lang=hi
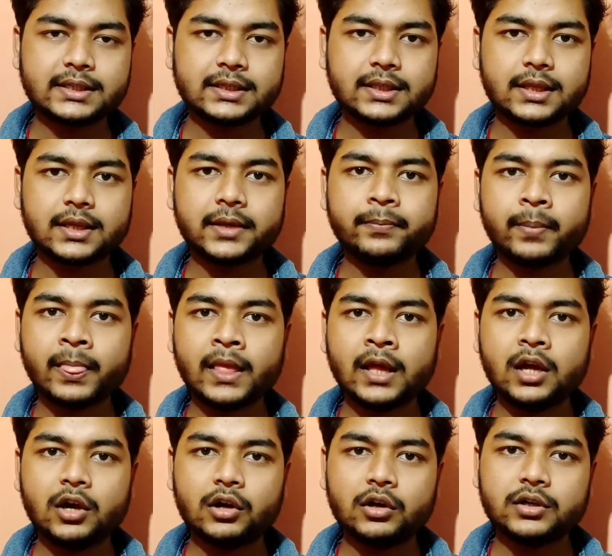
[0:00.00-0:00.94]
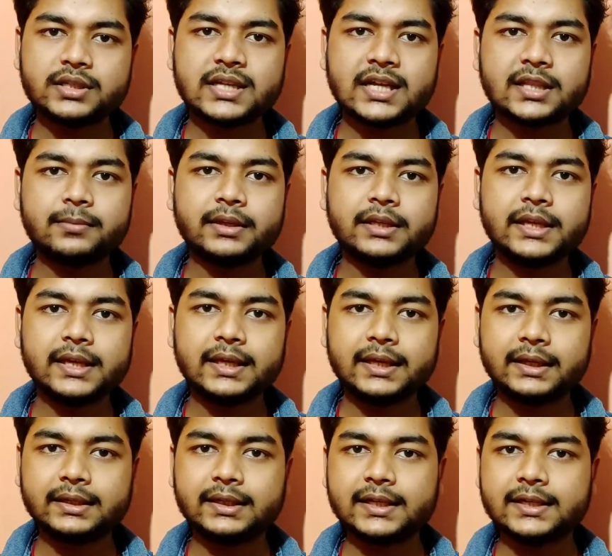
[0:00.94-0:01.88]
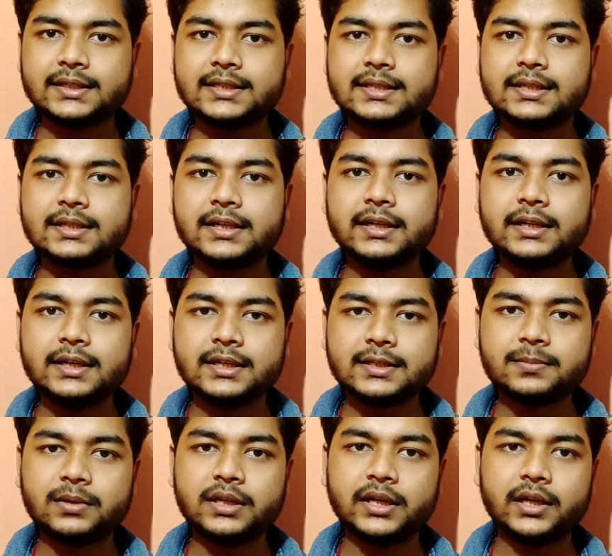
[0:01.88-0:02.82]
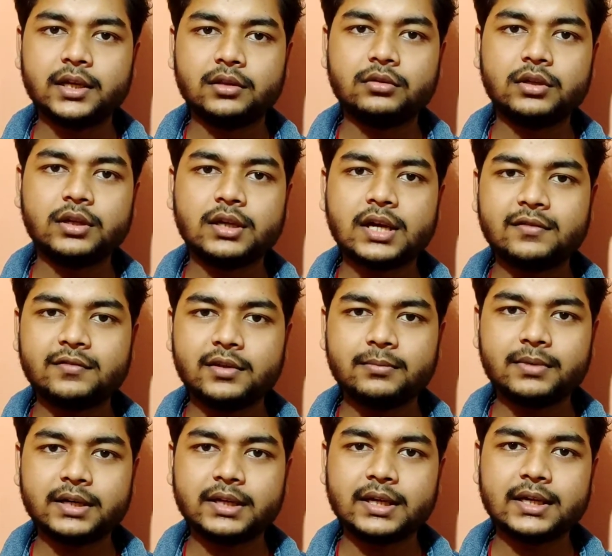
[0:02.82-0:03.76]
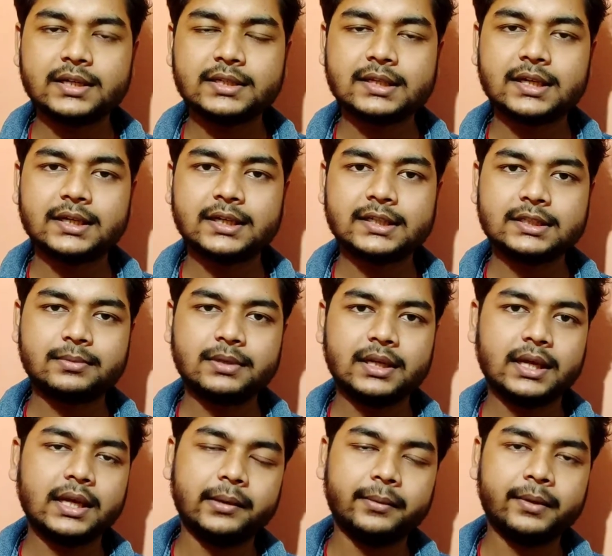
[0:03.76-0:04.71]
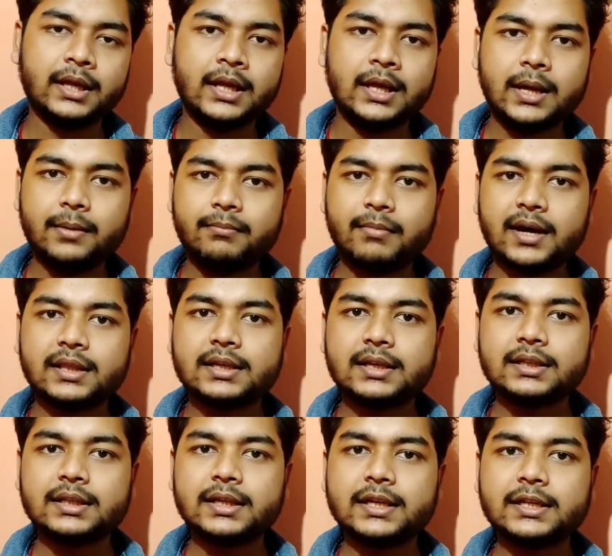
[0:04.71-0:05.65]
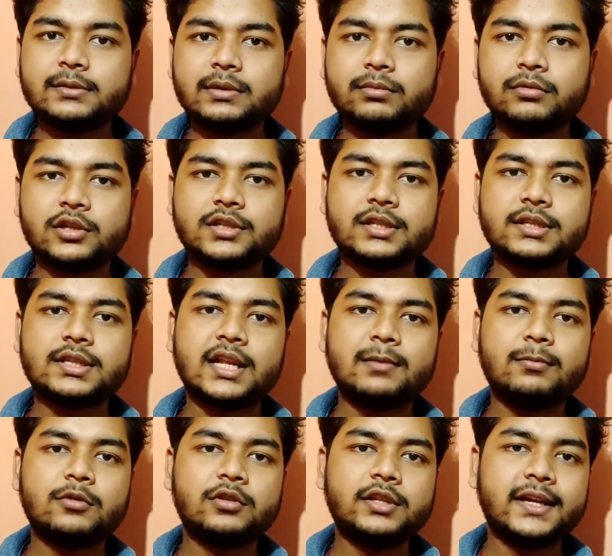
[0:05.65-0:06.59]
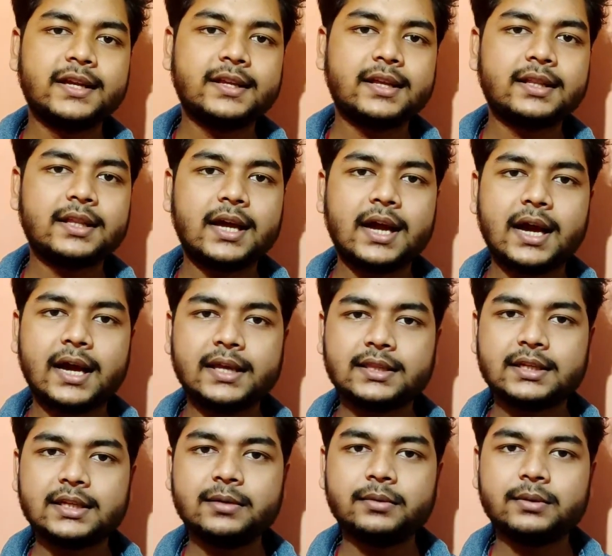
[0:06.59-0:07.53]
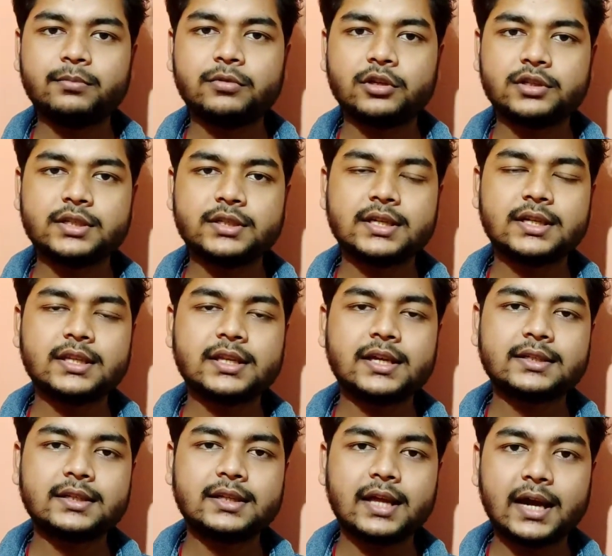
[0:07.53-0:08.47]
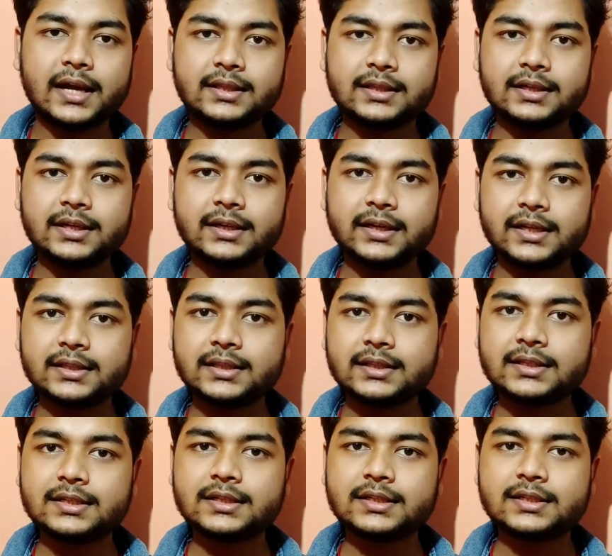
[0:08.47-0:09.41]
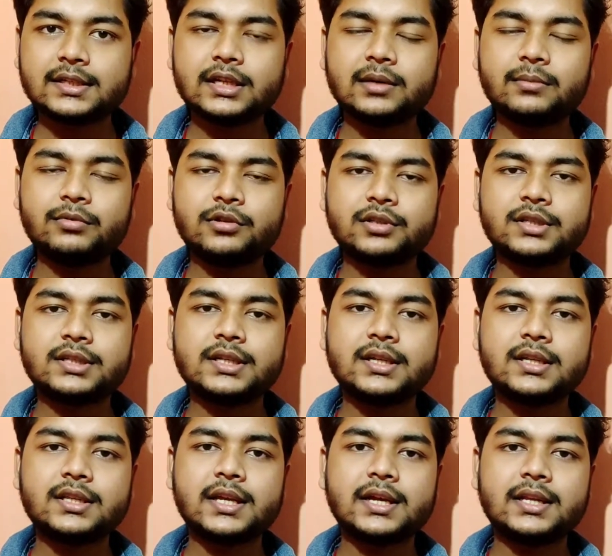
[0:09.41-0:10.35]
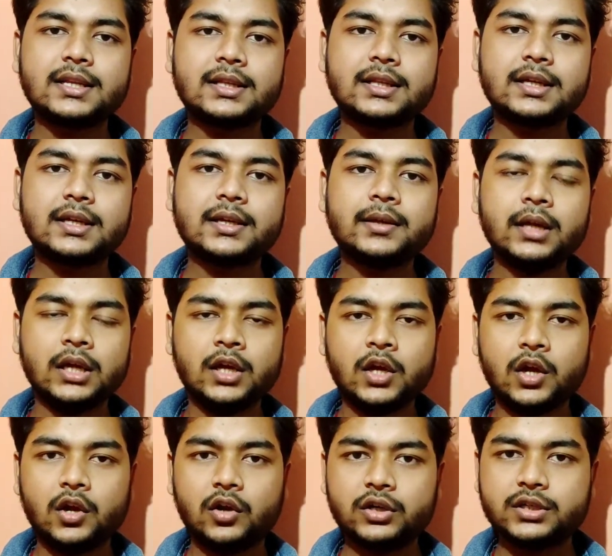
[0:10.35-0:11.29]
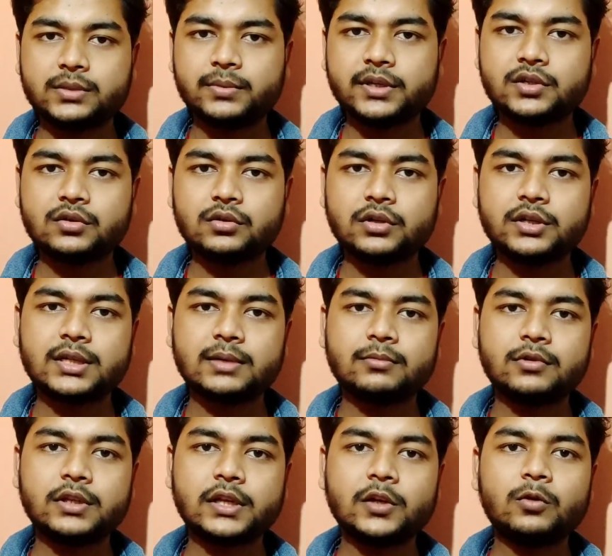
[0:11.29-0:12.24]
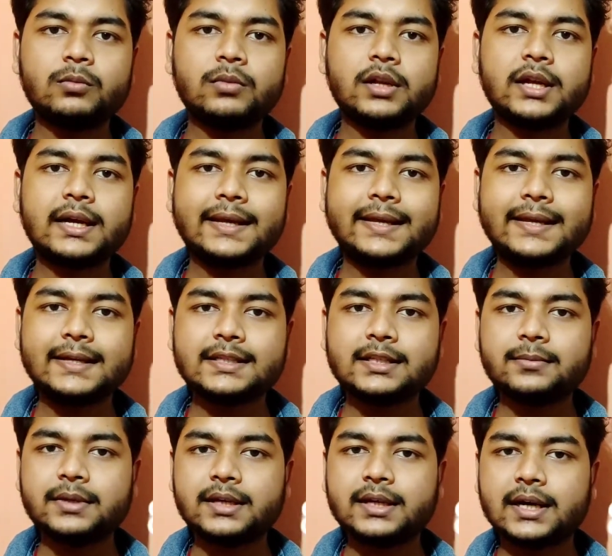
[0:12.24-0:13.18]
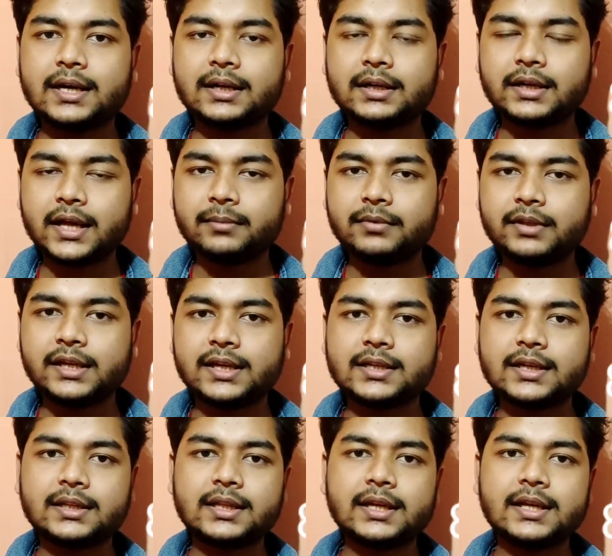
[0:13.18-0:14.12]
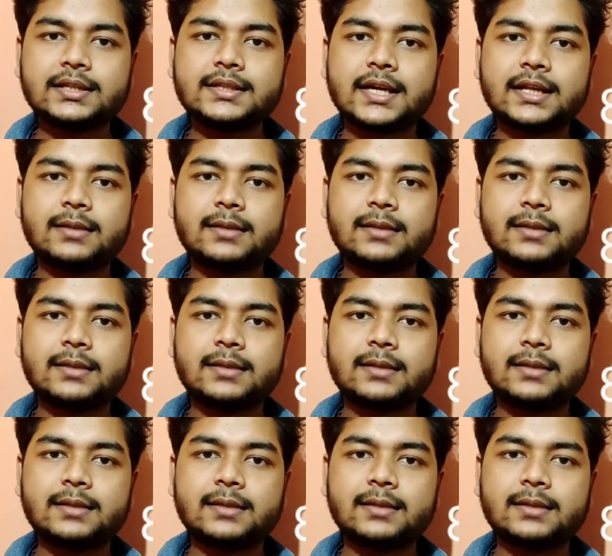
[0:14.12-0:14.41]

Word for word: कर सकते हैं और साथ में ये एक टच स्क्रीन डिस्प्ले है तो ये काफ़ी बढ़िया इसका डिस्प्ले है बात करते हैं इसमें प्रोसेसर आपको दिया जाता है आई थ्री प्रोसेसर दिया जाता है आई थ्री टेंथ जनरेशन का प्रोसेसर दिया जाता है और इसमें स्टोरेज आपको देखने को मिलेगा एट जी का रैम दिया जाता है